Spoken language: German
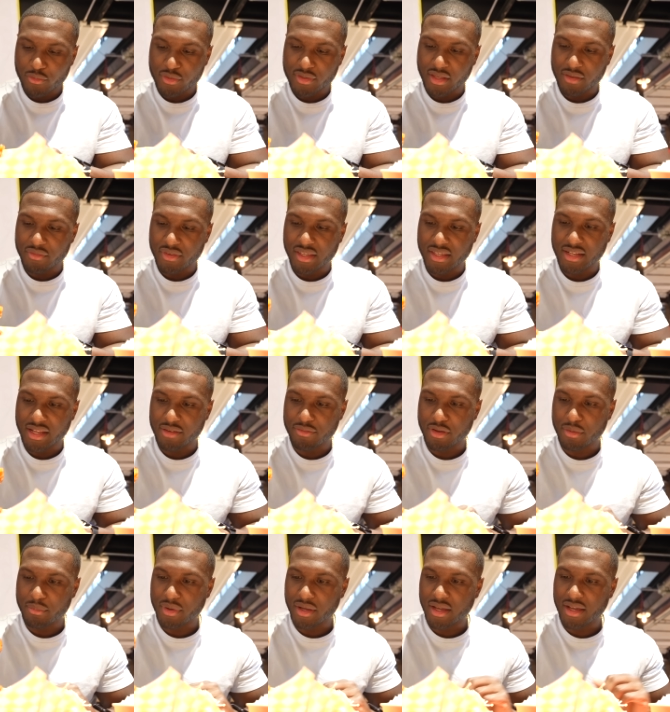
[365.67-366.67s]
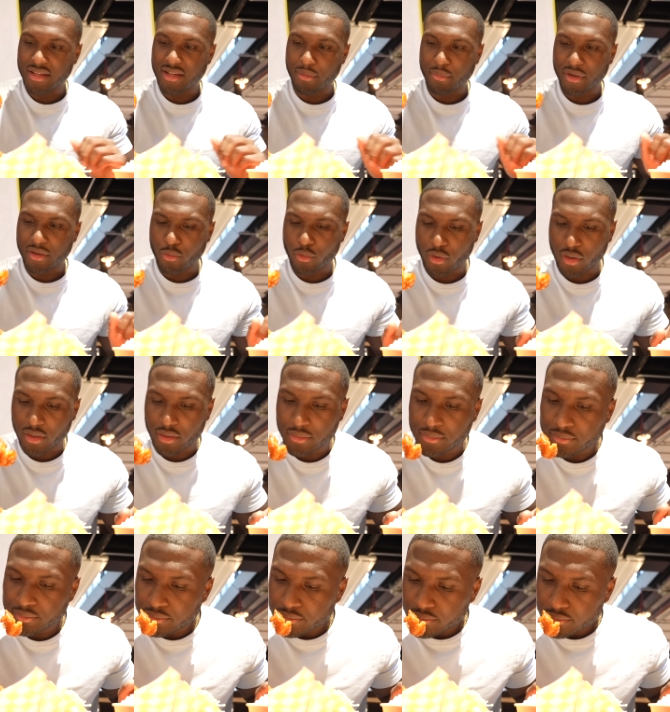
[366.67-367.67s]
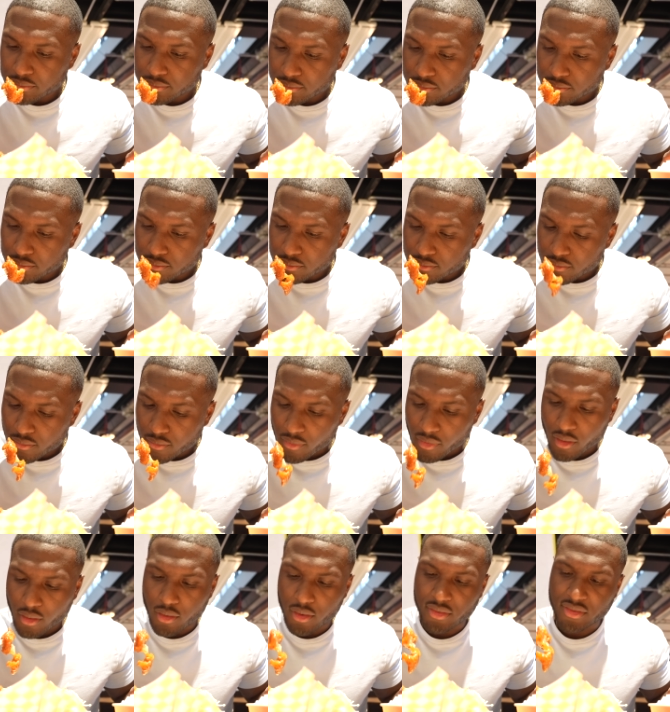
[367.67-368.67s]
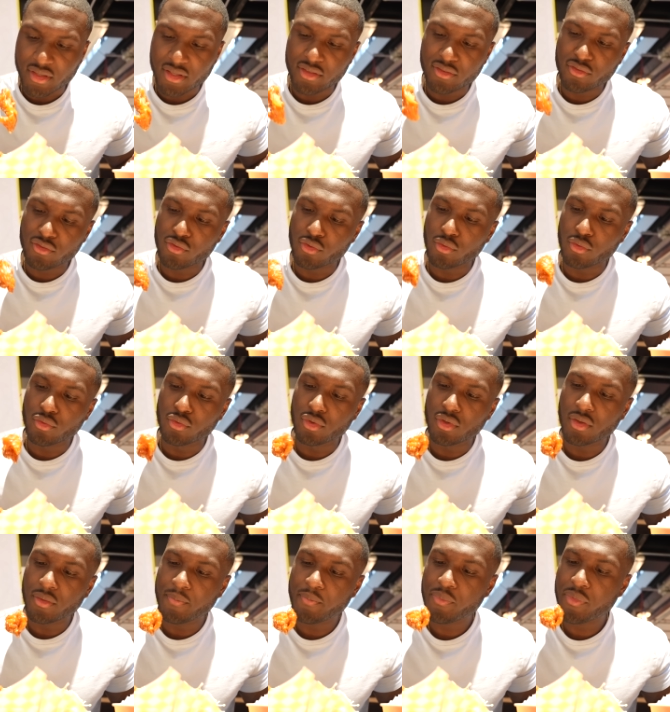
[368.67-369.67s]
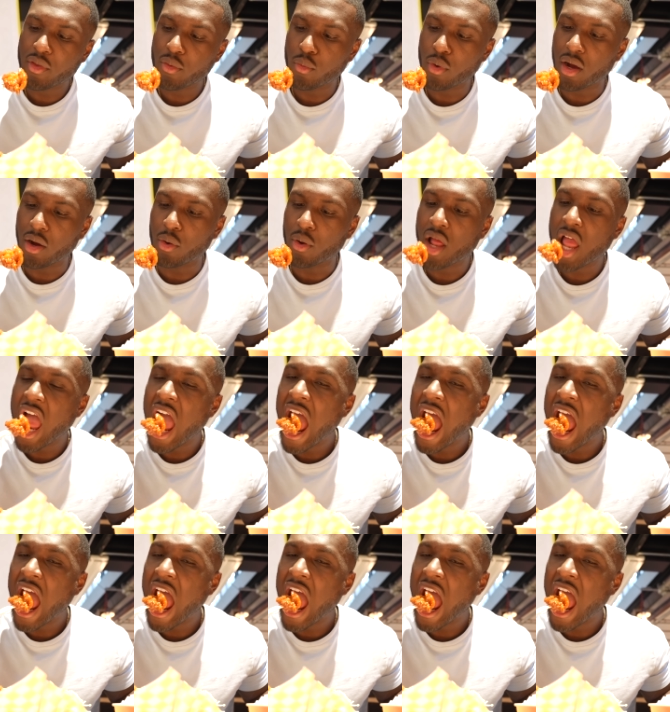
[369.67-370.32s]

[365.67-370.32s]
würde sagen, wir gehen einfach mal rein. Aber boah, oh das riecht so gut. Wow.